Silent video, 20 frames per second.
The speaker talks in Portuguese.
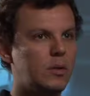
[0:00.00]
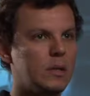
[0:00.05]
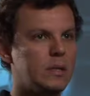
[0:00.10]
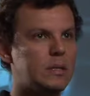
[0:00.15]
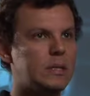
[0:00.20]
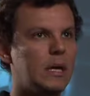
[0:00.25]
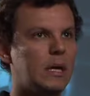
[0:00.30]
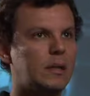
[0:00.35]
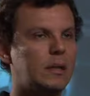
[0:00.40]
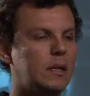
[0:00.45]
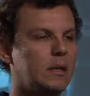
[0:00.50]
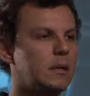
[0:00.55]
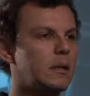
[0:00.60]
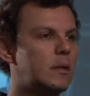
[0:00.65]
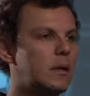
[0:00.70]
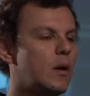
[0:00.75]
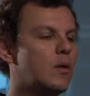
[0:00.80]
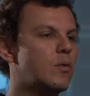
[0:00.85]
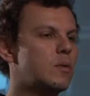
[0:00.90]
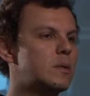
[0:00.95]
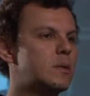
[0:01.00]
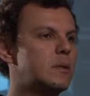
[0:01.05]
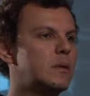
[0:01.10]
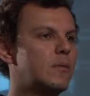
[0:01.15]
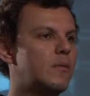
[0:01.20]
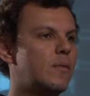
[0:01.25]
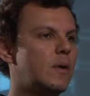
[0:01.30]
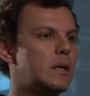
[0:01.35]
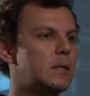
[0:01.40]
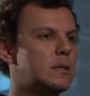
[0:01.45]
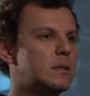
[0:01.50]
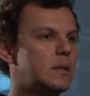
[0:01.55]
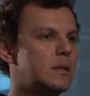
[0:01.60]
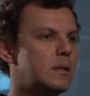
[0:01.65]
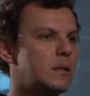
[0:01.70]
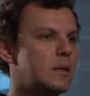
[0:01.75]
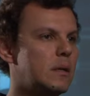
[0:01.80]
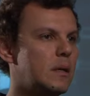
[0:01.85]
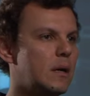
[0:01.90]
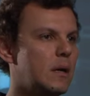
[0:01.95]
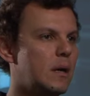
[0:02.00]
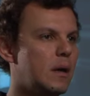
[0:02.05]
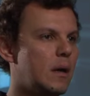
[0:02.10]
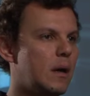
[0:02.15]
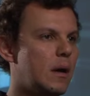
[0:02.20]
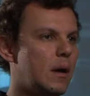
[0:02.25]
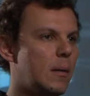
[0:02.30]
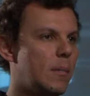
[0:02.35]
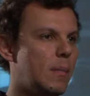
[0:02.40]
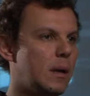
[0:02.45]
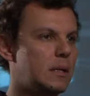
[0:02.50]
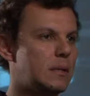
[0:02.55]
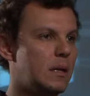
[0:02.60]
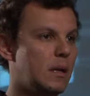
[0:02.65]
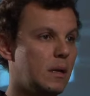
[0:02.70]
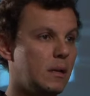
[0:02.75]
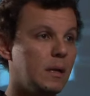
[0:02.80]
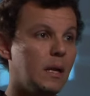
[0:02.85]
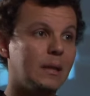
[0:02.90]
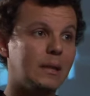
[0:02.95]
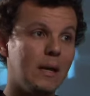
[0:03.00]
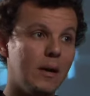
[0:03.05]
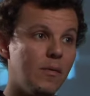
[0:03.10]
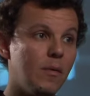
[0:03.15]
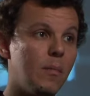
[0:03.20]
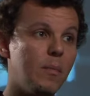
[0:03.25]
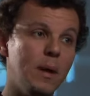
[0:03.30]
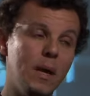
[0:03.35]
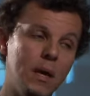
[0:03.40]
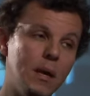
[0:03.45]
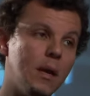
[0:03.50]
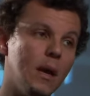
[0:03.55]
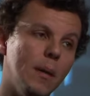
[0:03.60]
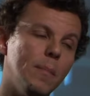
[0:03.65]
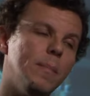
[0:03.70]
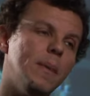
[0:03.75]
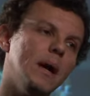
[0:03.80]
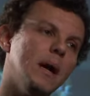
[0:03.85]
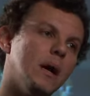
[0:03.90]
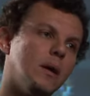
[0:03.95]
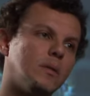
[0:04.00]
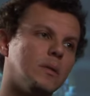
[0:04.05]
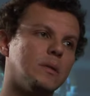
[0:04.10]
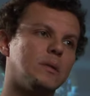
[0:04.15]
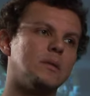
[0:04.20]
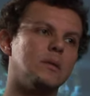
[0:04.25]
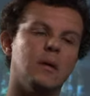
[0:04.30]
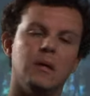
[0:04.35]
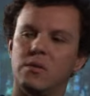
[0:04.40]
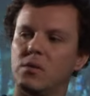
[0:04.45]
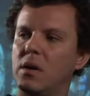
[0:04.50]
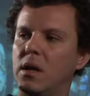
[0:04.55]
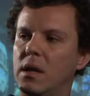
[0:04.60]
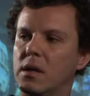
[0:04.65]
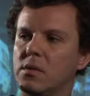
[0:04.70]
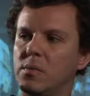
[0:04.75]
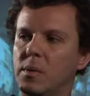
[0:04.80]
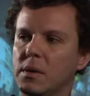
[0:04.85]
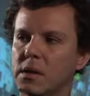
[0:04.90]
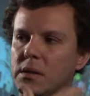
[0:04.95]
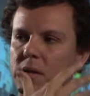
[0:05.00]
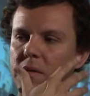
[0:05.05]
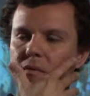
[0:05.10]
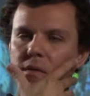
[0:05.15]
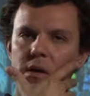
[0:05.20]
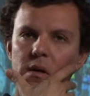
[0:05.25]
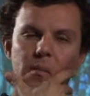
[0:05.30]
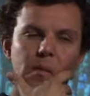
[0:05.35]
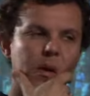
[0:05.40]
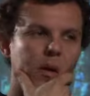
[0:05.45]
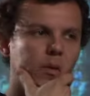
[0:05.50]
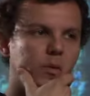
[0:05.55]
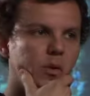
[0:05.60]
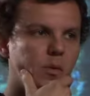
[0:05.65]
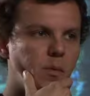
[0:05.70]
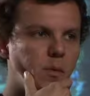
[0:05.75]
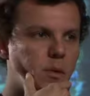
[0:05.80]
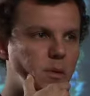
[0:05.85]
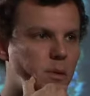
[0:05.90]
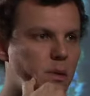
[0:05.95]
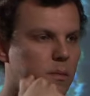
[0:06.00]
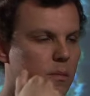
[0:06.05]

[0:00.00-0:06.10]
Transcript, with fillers: tinha certeza que ia conseguir fazer, mas ela ainda estava meio que aberta, assim. Acho que o Alessio pode até falar melhor sobre isso